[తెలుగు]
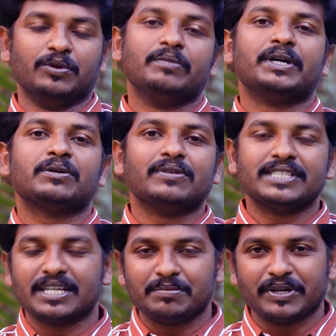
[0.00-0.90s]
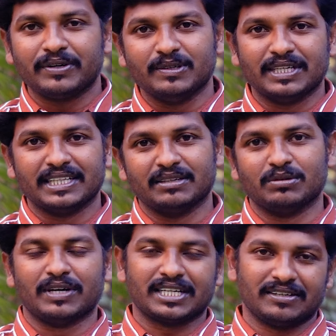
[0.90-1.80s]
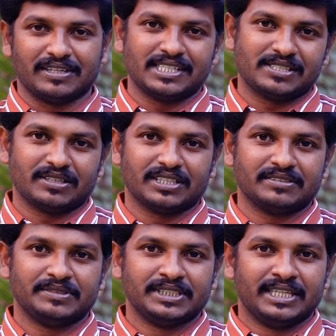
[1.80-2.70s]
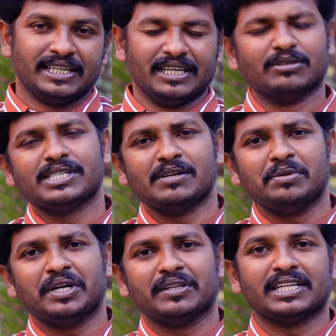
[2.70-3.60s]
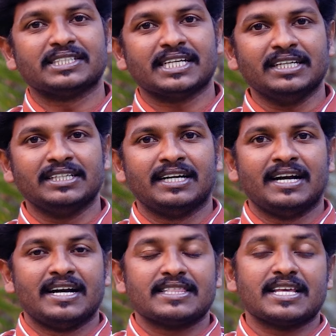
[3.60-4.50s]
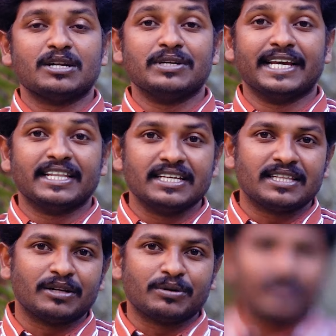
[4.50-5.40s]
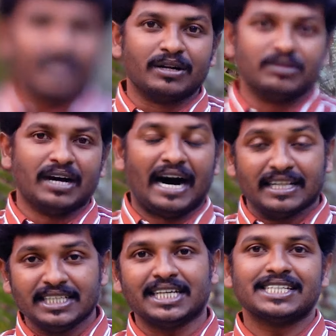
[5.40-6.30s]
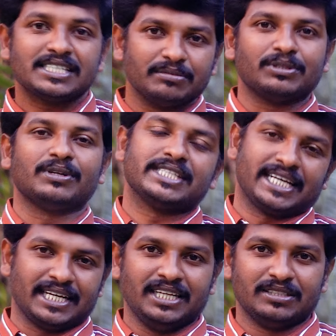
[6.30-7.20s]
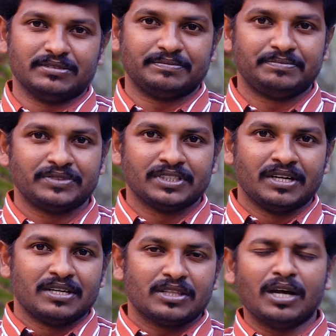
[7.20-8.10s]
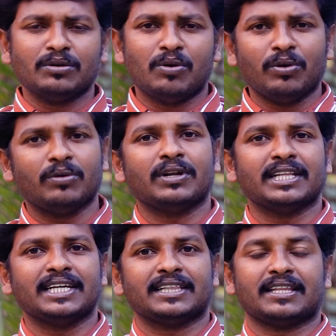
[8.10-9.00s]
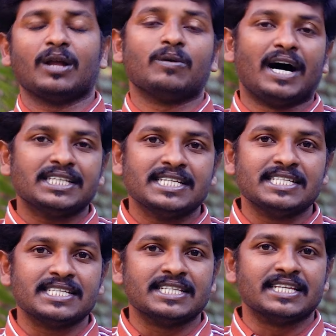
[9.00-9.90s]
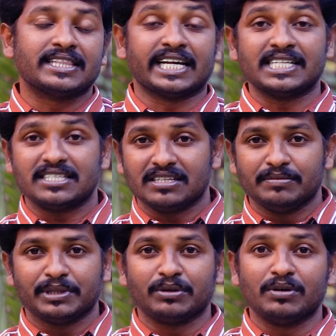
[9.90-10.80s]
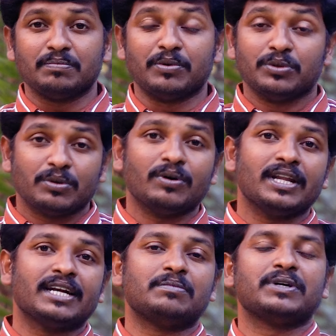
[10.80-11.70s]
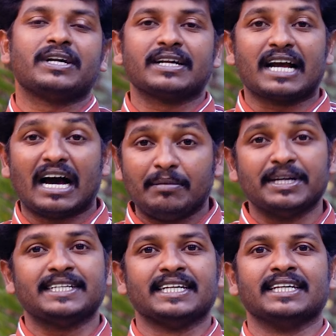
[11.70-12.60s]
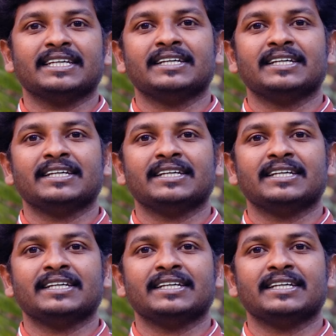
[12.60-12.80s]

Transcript: ఉరి పెట్టుకొని చనిపోయాడు అని దేవుని వాక్యంలో రాస్తుంది ఎందుకు చనిపోయాడో తెలుసా తాను ఏదైతే అనుకున్నాడో అది తన జీవితంలో జరగలేదు తాను కోరుకున్నదే తాను ఆశించింది తన జీవితంలో పొందుకోలేకపోయాడు కాబట్టి